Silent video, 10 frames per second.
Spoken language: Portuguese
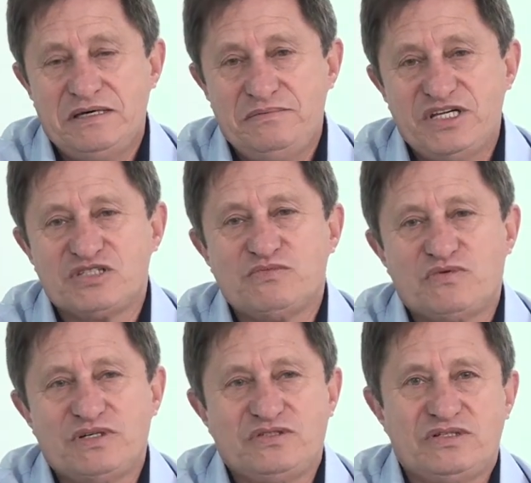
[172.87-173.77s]
Mesmo
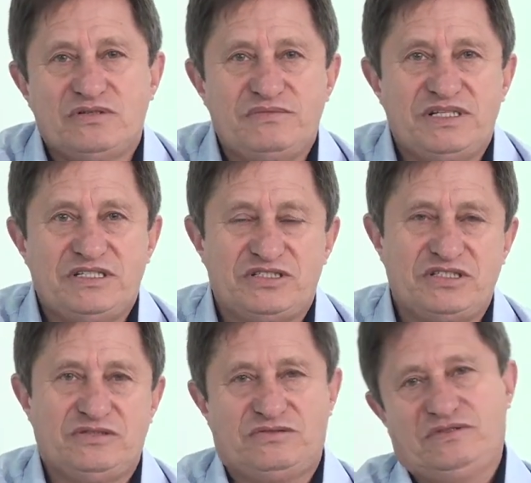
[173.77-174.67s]
quando eu não me elegi
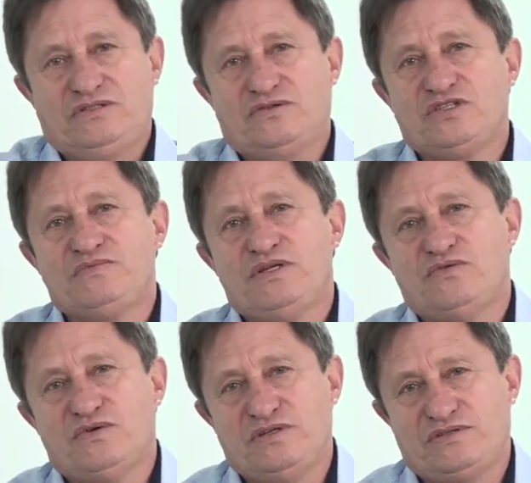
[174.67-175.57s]
em
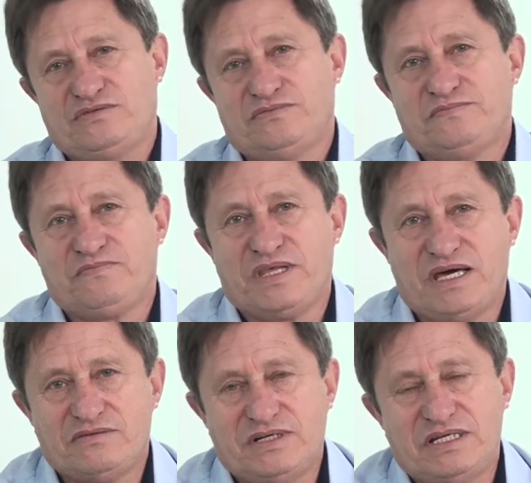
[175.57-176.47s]
2008, que
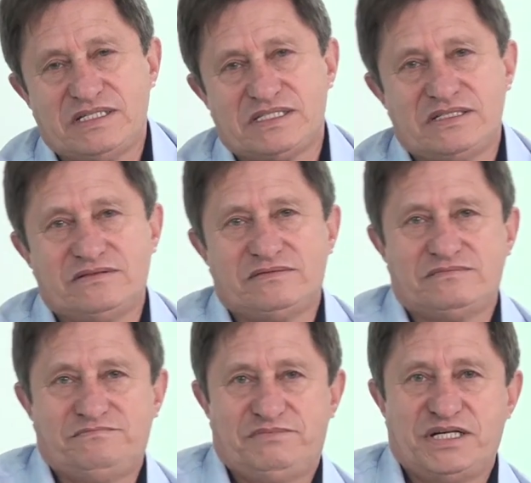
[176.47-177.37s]
era uma
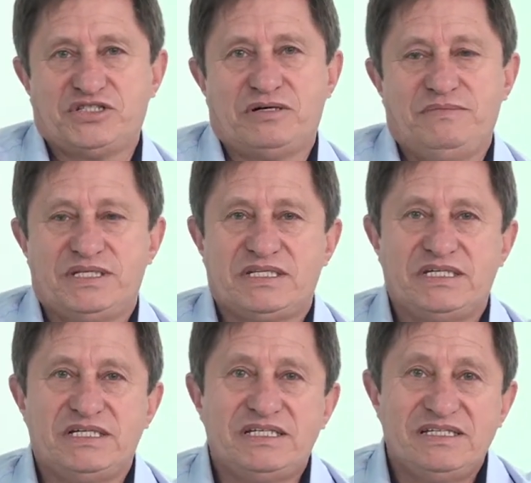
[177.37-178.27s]
eleição
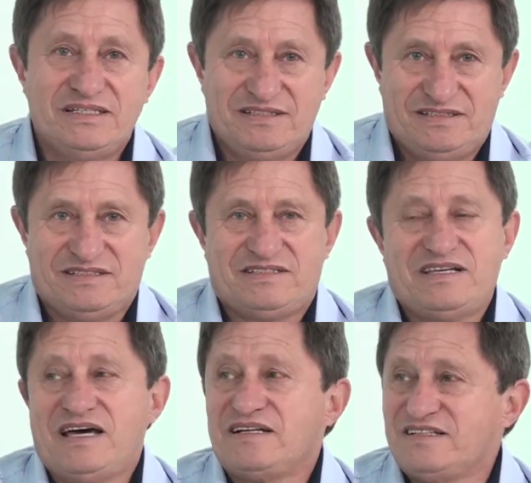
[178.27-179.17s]
praticamente
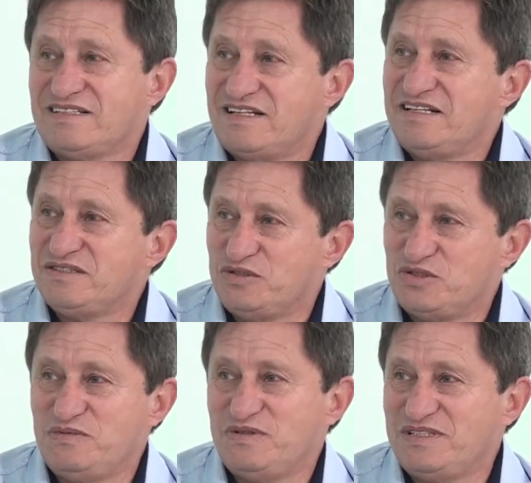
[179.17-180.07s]
certa, essa eleição de
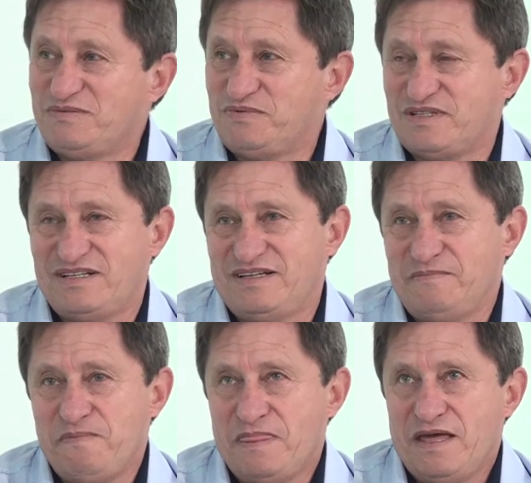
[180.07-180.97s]
2008, porque
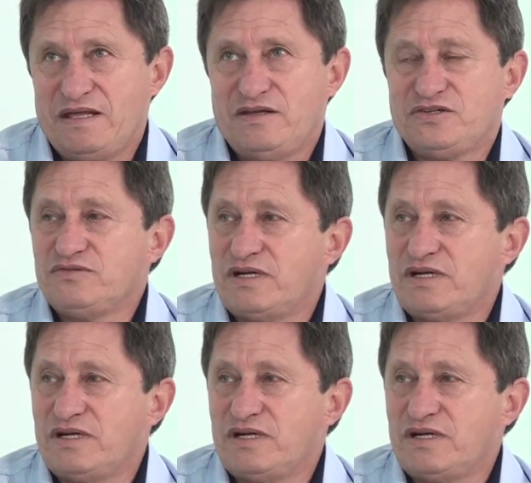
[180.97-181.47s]
nós tínhamos um